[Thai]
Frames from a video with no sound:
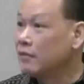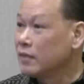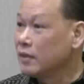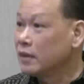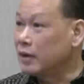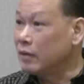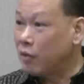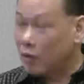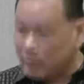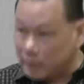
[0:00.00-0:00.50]

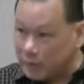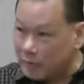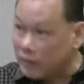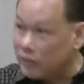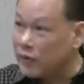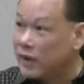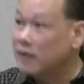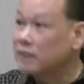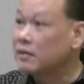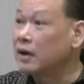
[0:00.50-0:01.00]
แล้วผมจะไป
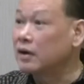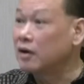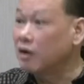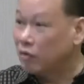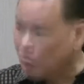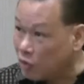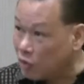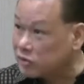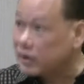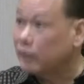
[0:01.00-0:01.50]
วิ่งมัน
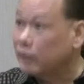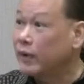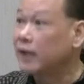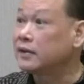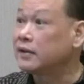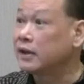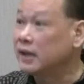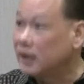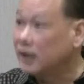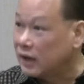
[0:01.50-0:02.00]
เอาลงจากเว
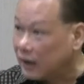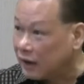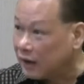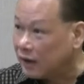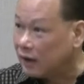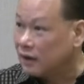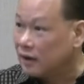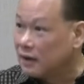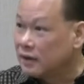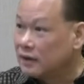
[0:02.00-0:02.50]
ทีเหรอ
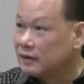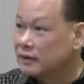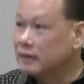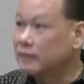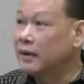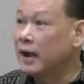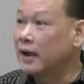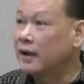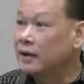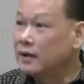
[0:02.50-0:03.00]

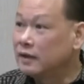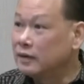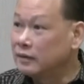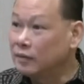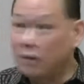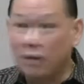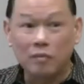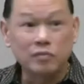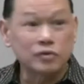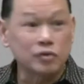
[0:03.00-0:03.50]
ใช่ไหมหรื
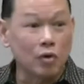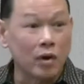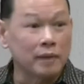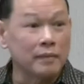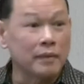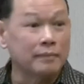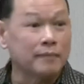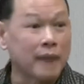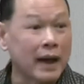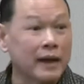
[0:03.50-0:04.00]
อผมสว
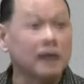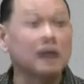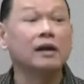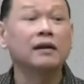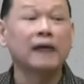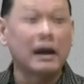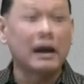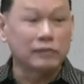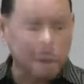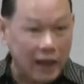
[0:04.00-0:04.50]
นมันไปก็
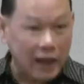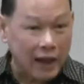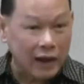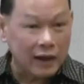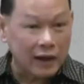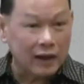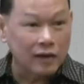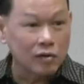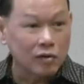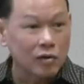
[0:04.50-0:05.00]
แล้ว แต่
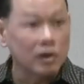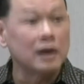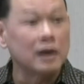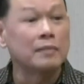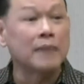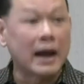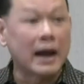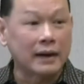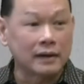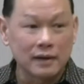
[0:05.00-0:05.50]
คน
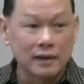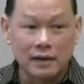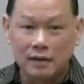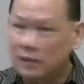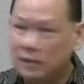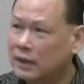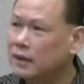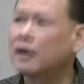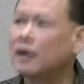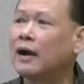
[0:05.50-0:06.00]
ละหมัด
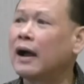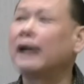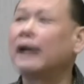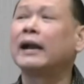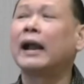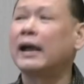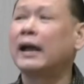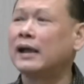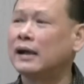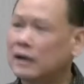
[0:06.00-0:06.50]
มันก็อะ
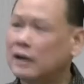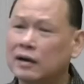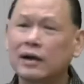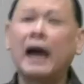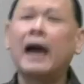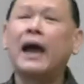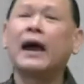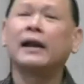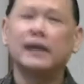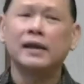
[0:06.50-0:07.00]
ไรก็
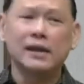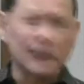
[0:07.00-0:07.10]
แค่นี้